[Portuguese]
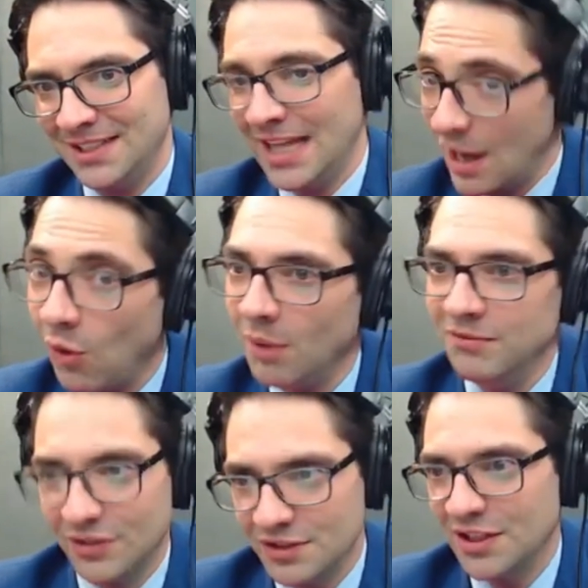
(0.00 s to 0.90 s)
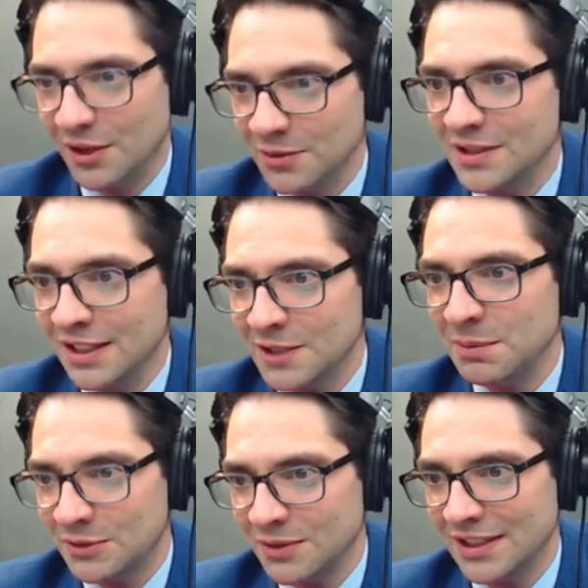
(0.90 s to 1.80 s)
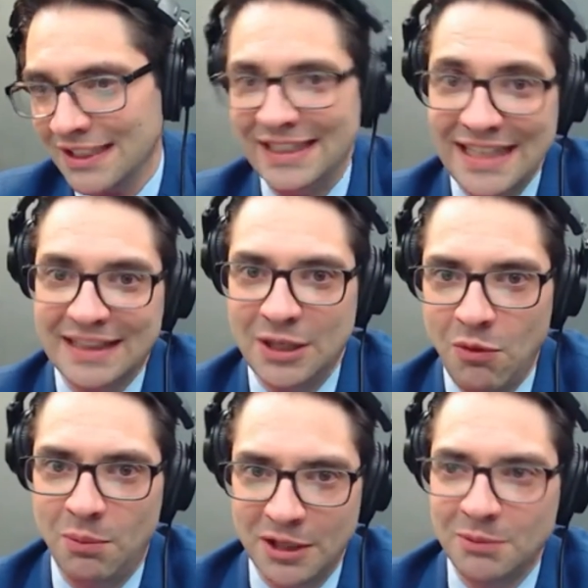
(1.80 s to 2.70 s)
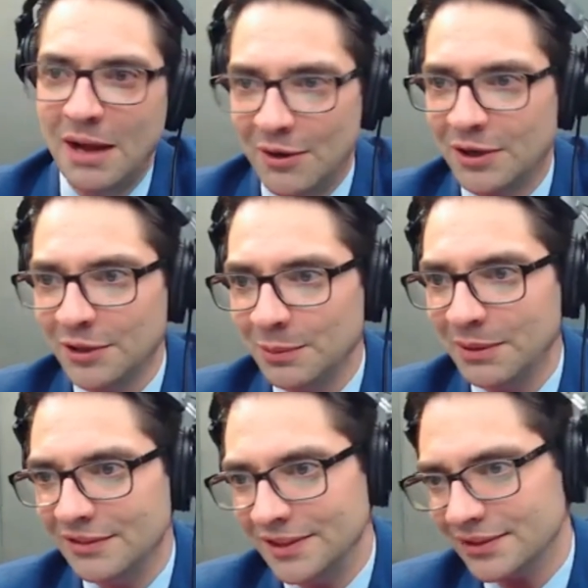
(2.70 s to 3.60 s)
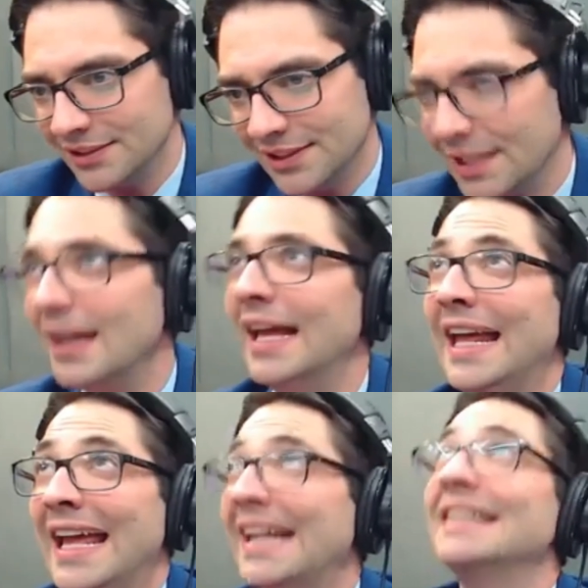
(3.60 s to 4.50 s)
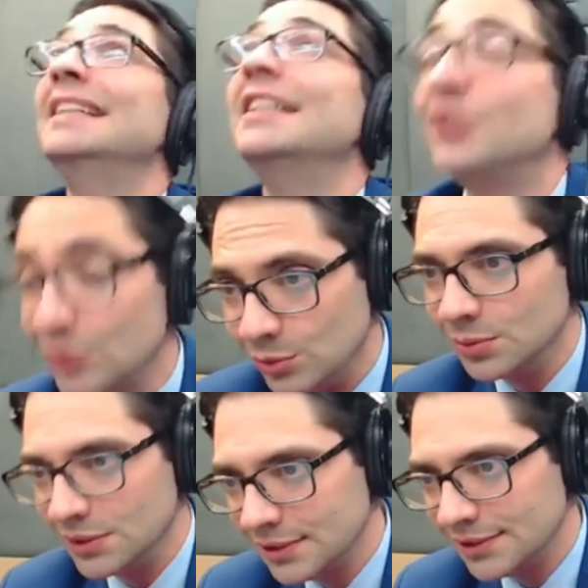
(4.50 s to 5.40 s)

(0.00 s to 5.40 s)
Era óbvio que isso ia acontecer, que as pessoas ia ter um aumento maior do que o previsto. Isso era, é, era nítido.